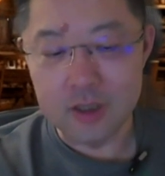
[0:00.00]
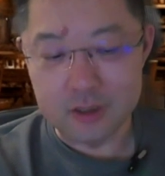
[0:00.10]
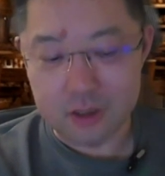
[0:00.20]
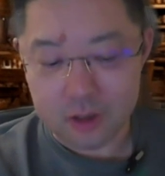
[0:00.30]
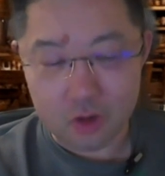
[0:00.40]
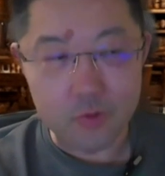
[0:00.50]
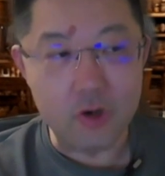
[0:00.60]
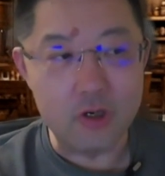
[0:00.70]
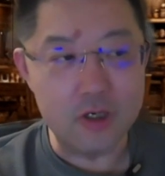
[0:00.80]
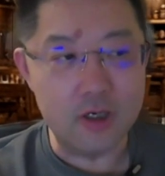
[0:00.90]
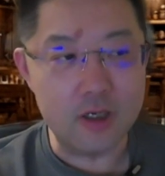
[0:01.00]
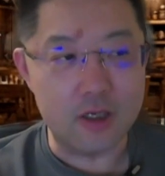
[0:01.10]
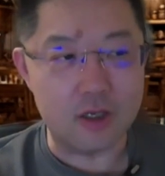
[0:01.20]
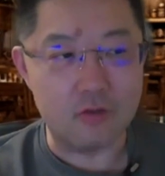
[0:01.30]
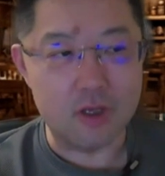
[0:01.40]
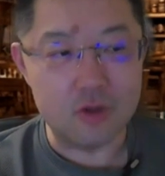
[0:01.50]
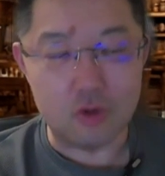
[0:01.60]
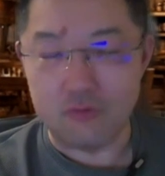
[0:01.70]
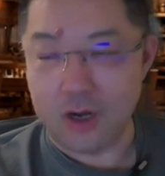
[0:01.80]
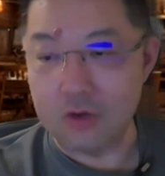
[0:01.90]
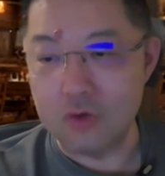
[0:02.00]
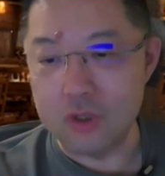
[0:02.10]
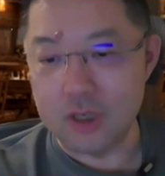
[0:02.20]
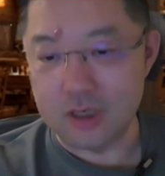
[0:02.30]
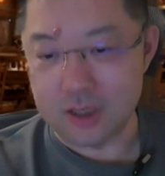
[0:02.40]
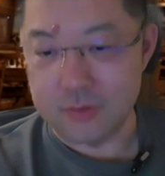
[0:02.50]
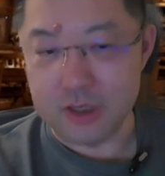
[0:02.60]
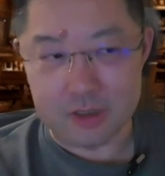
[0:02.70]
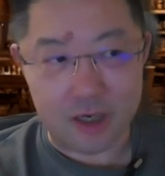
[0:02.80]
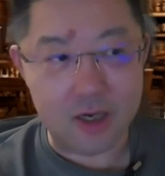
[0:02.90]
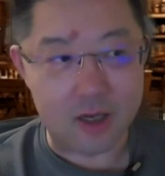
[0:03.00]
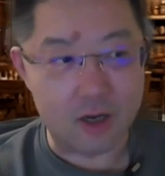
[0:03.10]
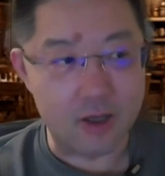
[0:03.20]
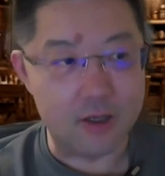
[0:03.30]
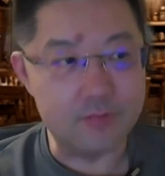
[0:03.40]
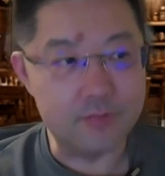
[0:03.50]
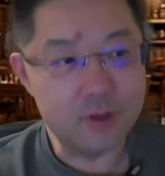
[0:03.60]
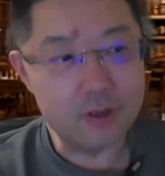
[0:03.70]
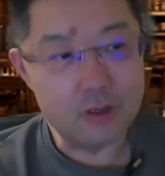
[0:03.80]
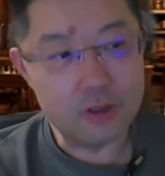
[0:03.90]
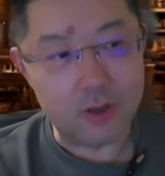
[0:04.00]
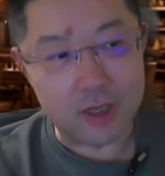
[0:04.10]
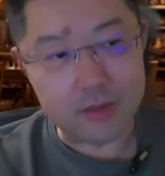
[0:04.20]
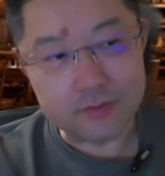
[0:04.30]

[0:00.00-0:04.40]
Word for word: 其实都没有任何意义，因为做防护的这个成本实在是太高了。对，